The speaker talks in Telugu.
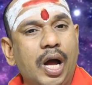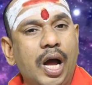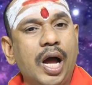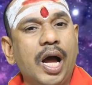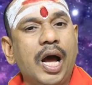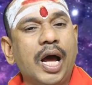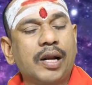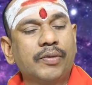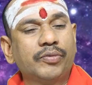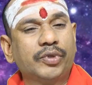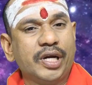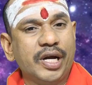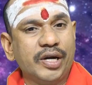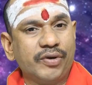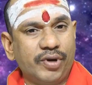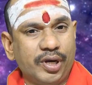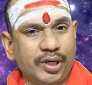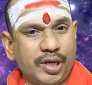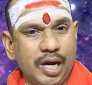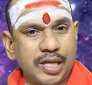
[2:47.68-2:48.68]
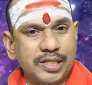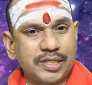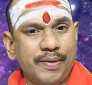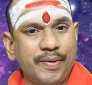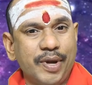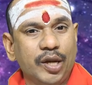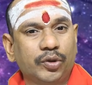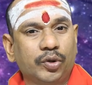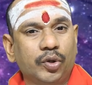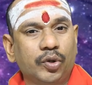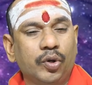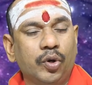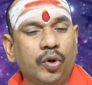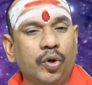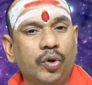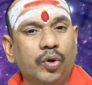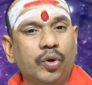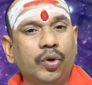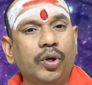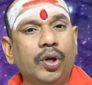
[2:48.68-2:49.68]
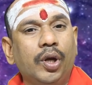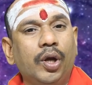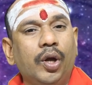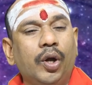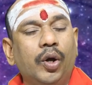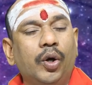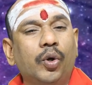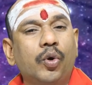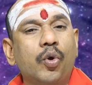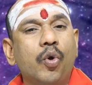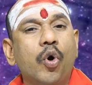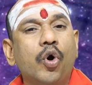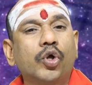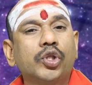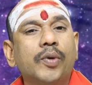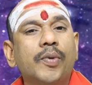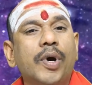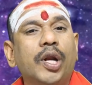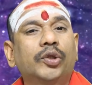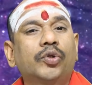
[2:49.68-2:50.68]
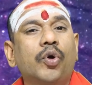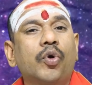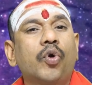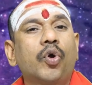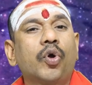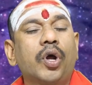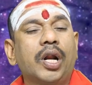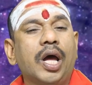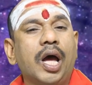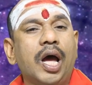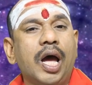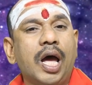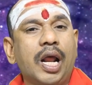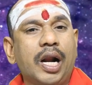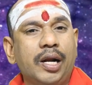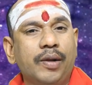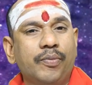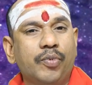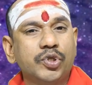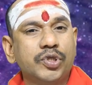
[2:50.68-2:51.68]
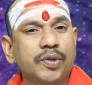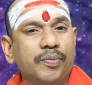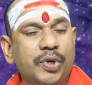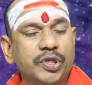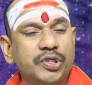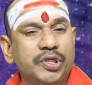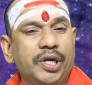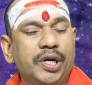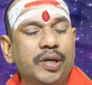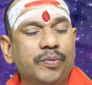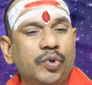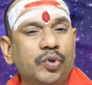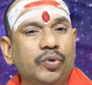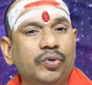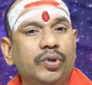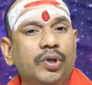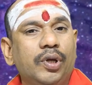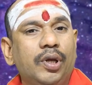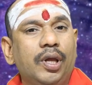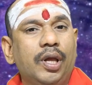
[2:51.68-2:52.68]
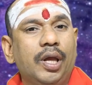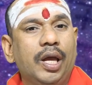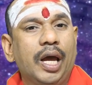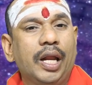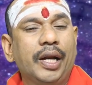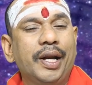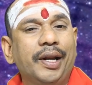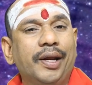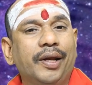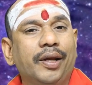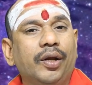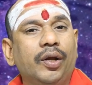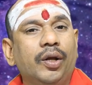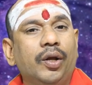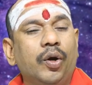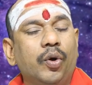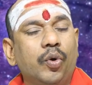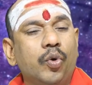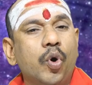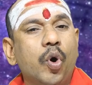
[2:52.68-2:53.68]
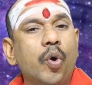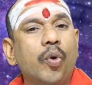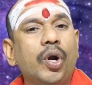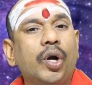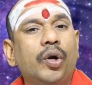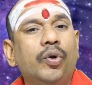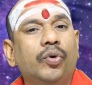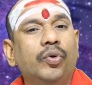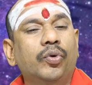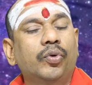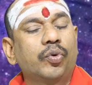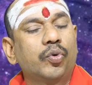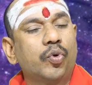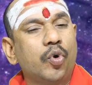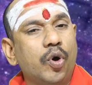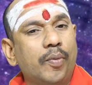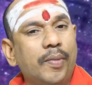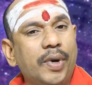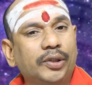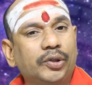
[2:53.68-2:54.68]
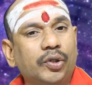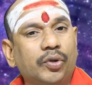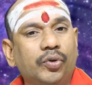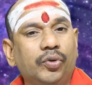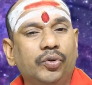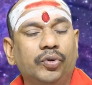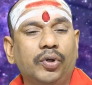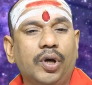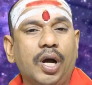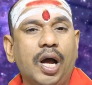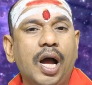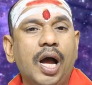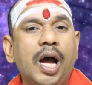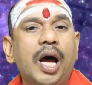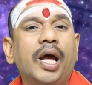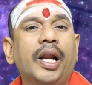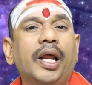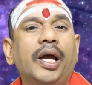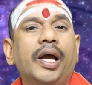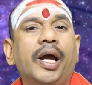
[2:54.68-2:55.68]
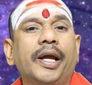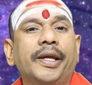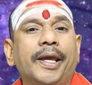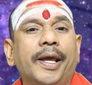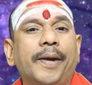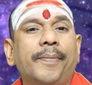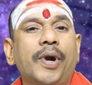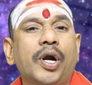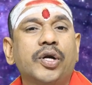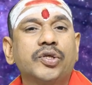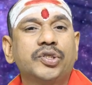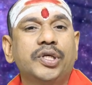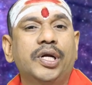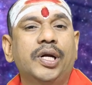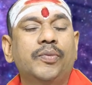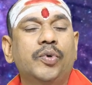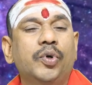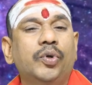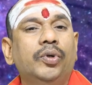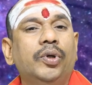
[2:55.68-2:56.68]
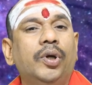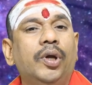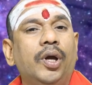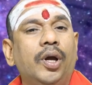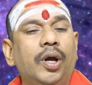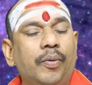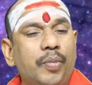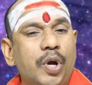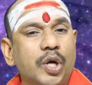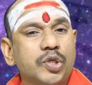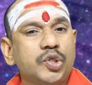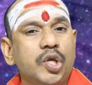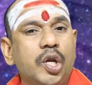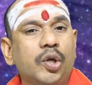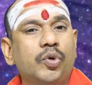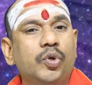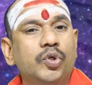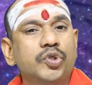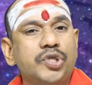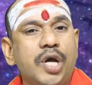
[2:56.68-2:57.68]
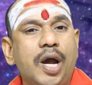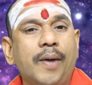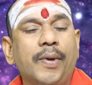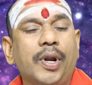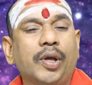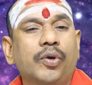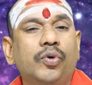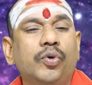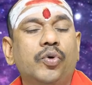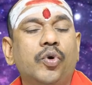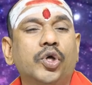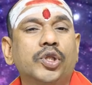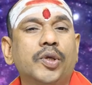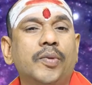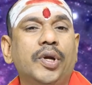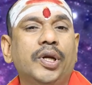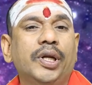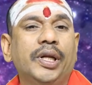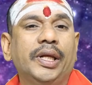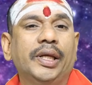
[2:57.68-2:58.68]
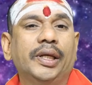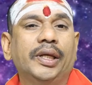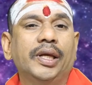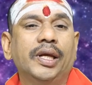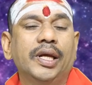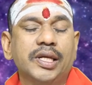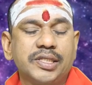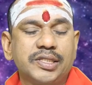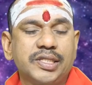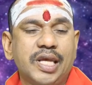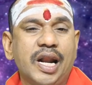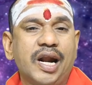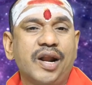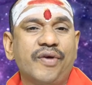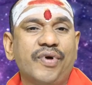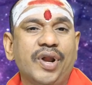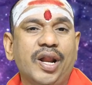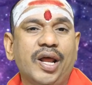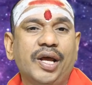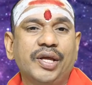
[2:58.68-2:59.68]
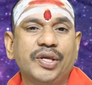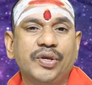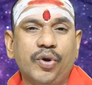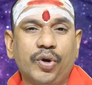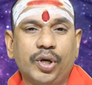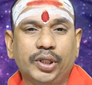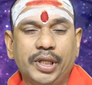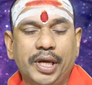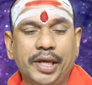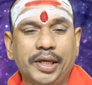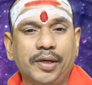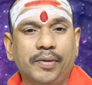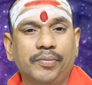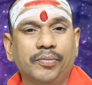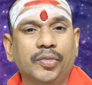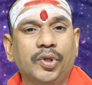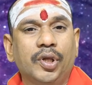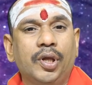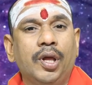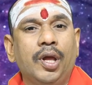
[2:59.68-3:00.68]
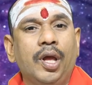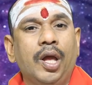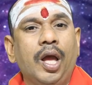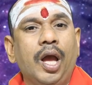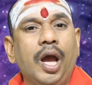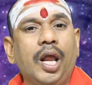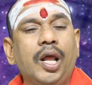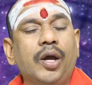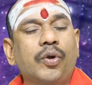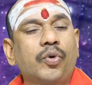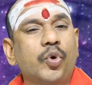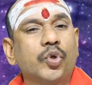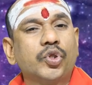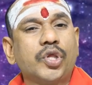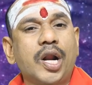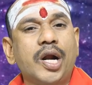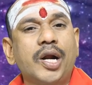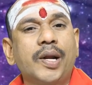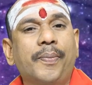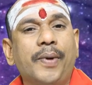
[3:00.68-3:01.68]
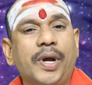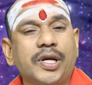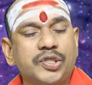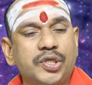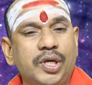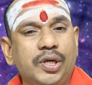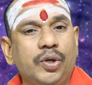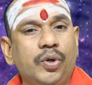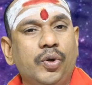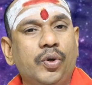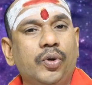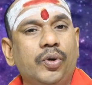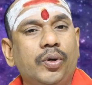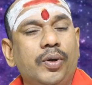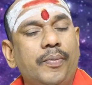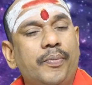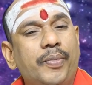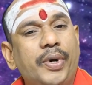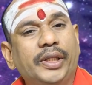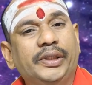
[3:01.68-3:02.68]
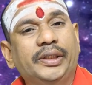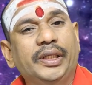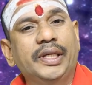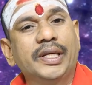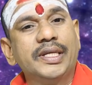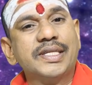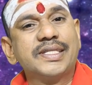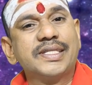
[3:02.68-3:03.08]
ఆహారం తినేటువంటి కాల సమయంలో గోధుమలతో కూడుకున్న ఆహారాన్ని భుజింపచేయడము అలానే గోవులను గోమాతకు ఆహారంగా ఏర్పాటు చేయడము పక్షులకు చేపలకు గోధుమల్ని చల్లడం వల్ల యోగదాయకం అలా కుదరని పక్షంలో ప్రతి